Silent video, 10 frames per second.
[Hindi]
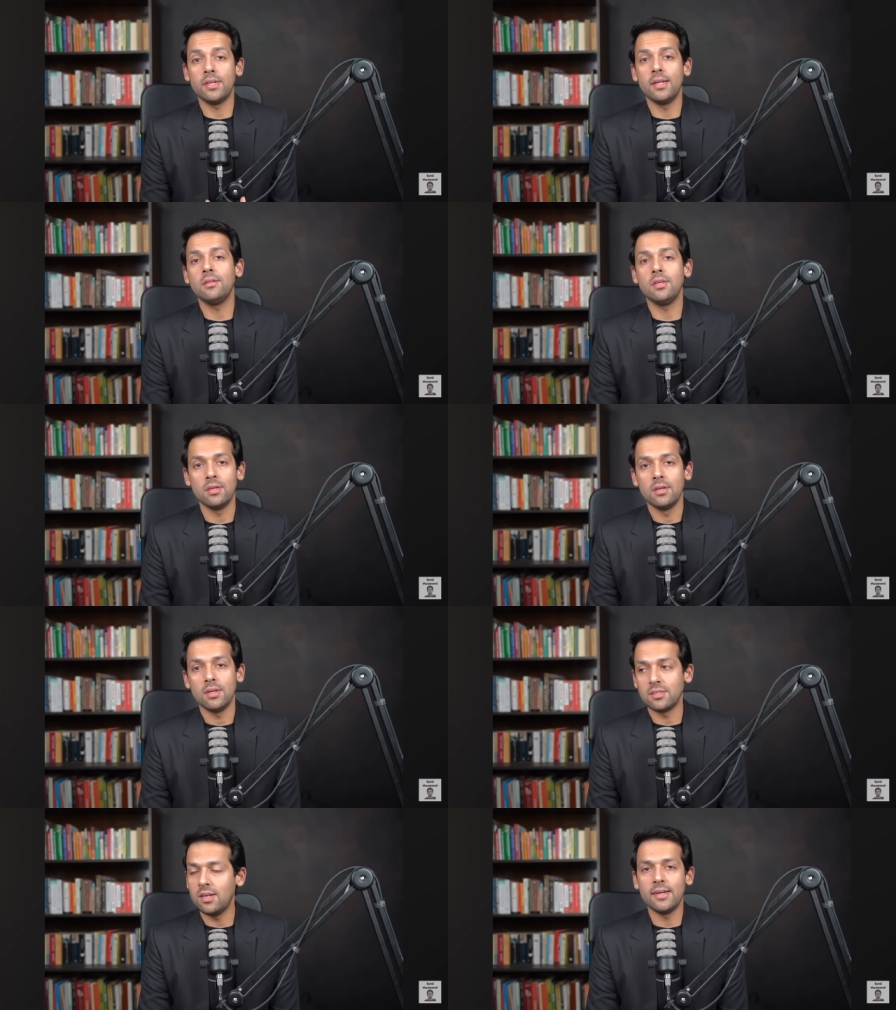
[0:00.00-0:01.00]
यूनिटी नहीं थी
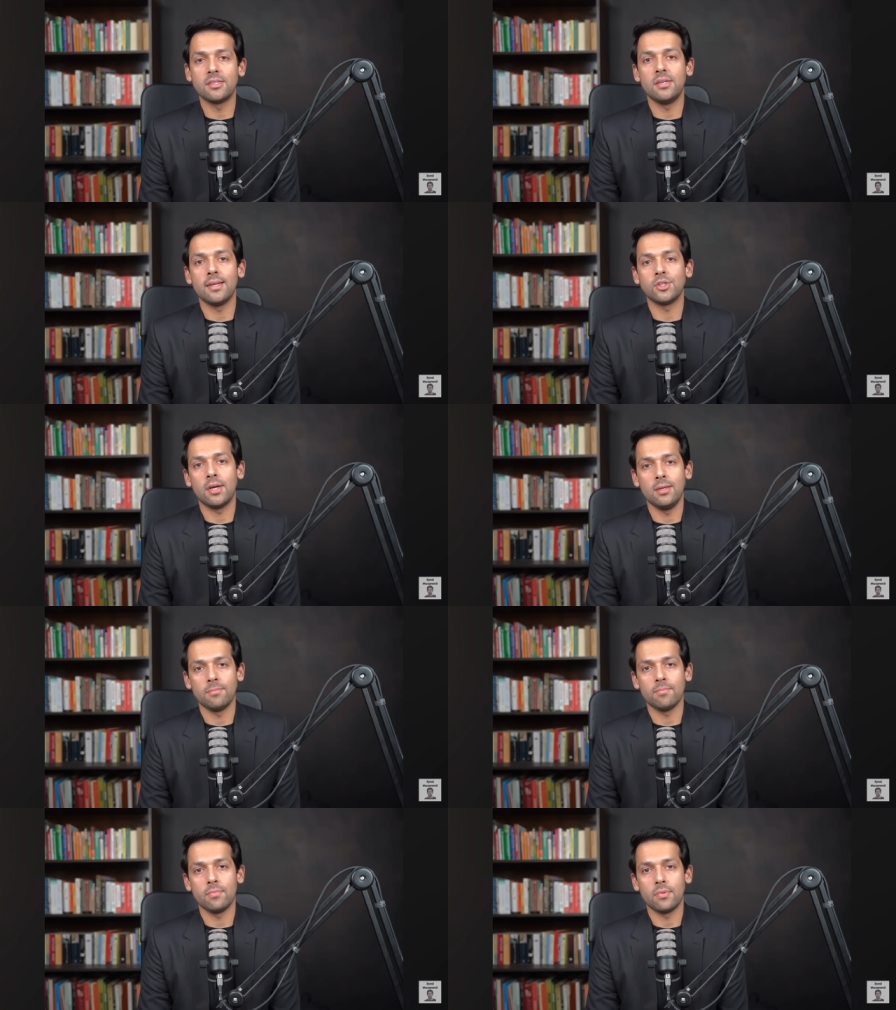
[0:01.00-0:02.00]
इसीलिए डिसइंटीग्रेशन आ गई